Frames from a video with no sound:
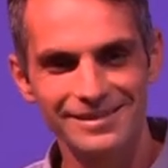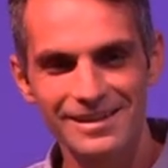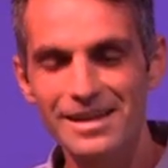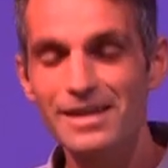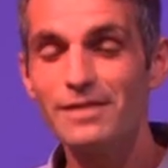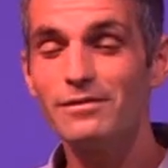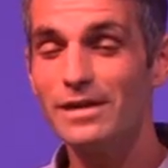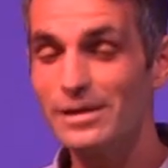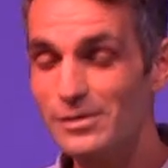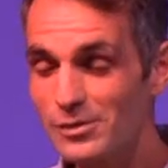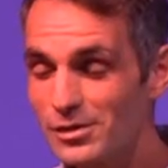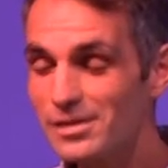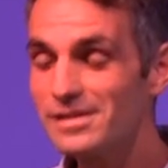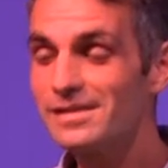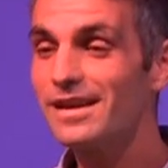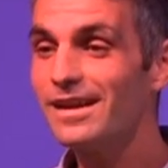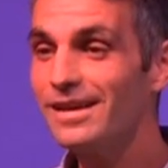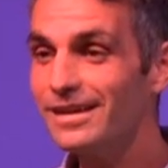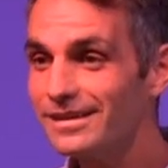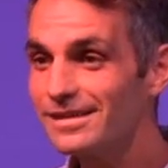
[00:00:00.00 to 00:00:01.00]
Ich werde es euch
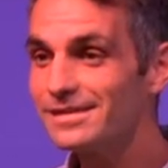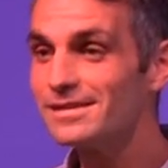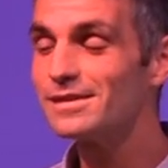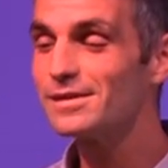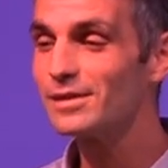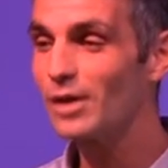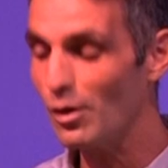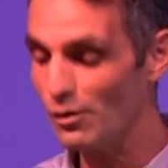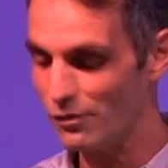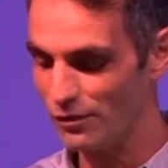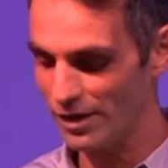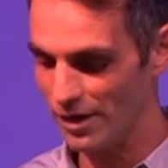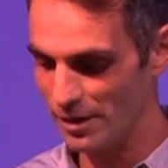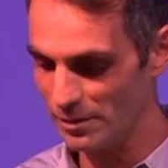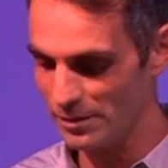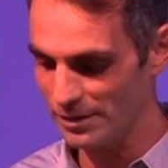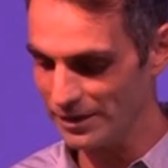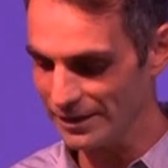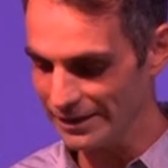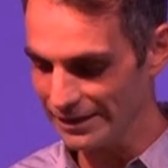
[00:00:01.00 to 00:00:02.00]
zeigen, dass ich es drauf
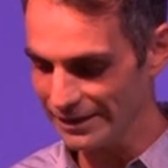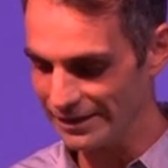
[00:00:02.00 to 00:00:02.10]
habe.